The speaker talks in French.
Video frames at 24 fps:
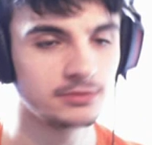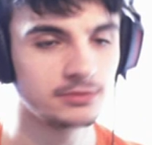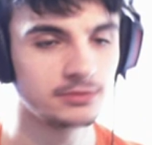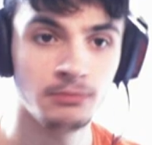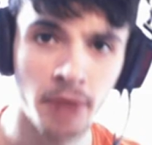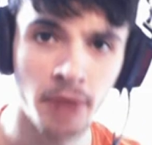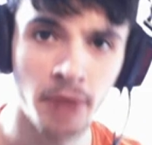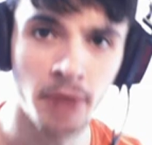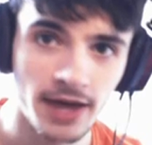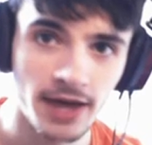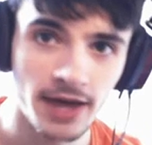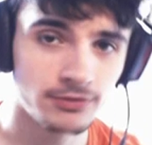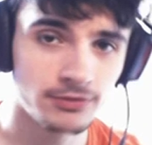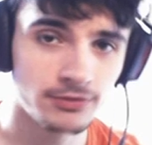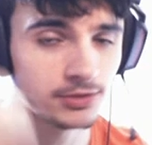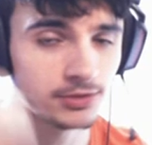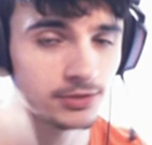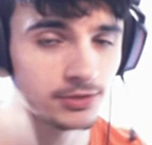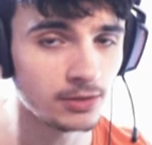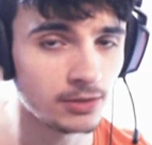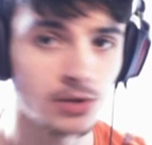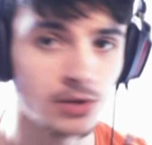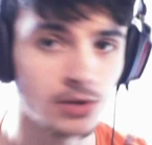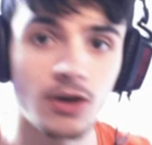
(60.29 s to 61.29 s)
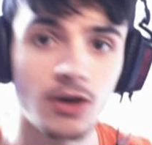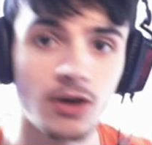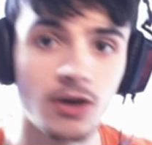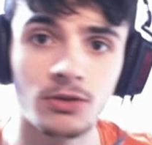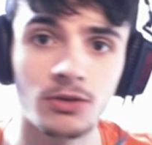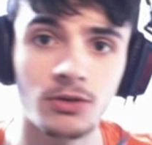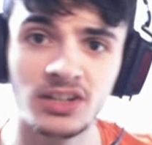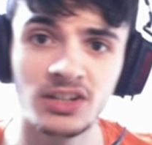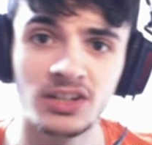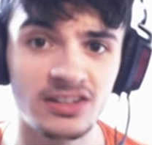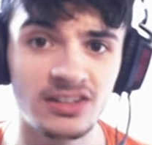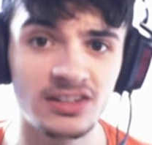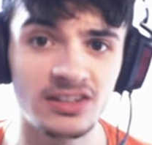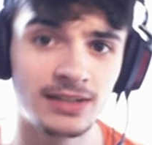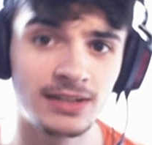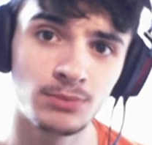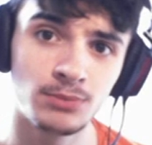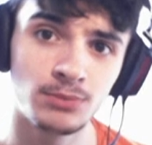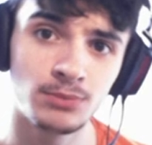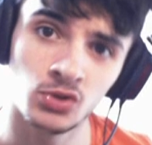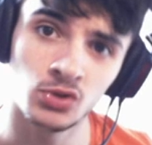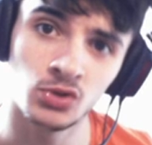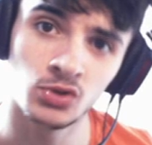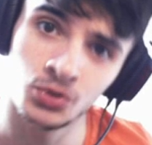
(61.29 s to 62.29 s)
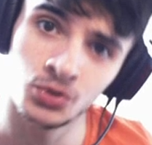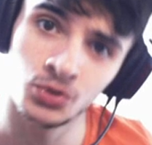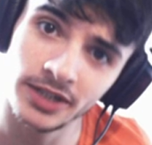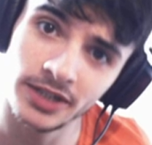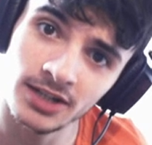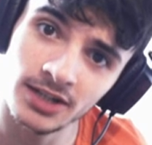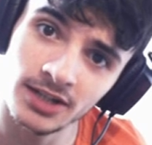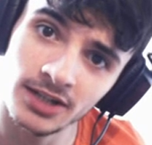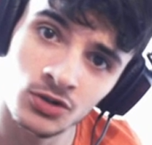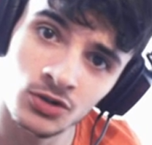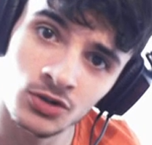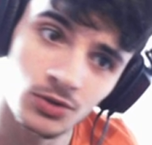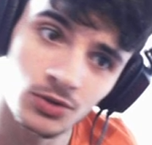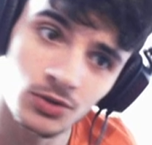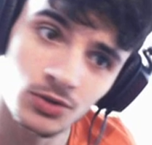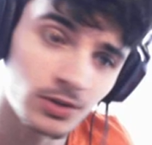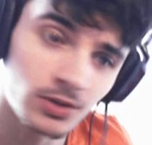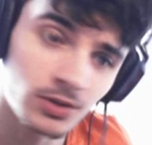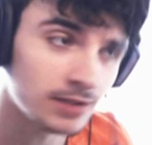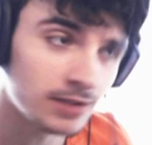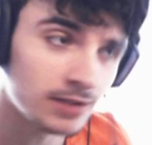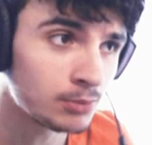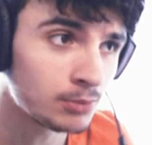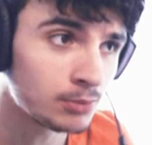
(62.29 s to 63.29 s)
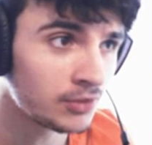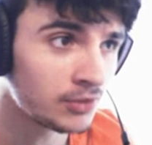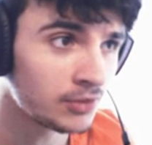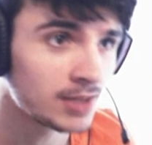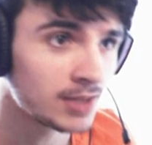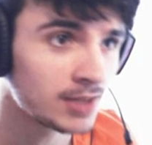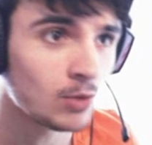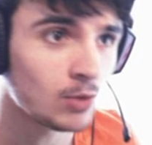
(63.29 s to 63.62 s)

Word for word: Bref, on s'en branle, on est ici pour jouer un jeu et pour fêter mon